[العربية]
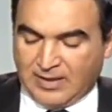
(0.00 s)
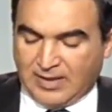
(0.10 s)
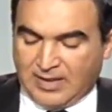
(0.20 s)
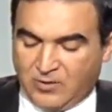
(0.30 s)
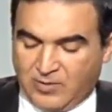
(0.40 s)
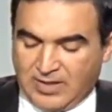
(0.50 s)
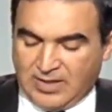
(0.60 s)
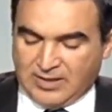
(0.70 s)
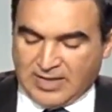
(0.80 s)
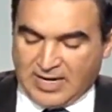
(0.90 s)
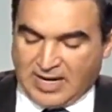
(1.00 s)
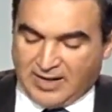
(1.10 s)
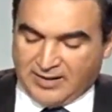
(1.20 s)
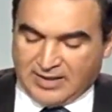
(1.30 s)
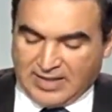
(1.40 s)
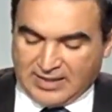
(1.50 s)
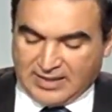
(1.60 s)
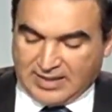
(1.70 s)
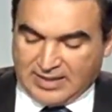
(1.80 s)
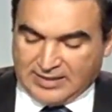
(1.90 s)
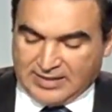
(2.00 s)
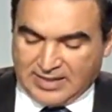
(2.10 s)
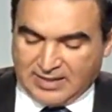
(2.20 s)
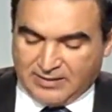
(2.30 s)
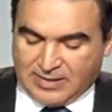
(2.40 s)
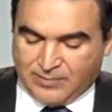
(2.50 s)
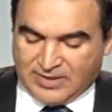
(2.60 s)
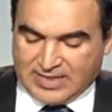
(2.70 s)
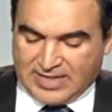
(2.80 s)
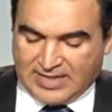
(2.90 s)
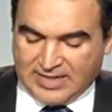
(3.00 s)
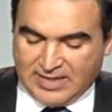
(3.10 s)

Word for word: القليوبيه ده حاضر الحاج علاء ده على المساحه